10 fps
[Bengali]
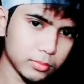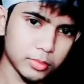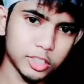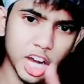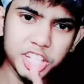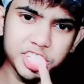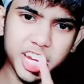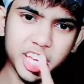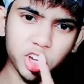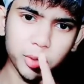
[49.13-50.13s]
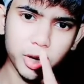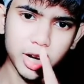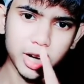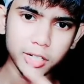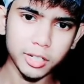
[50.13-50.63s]
যার ইচ্ছে নেই কথা
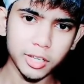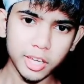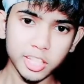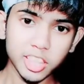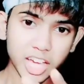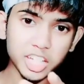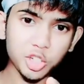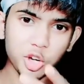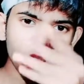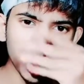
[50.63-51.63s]
বলার তাকে জোর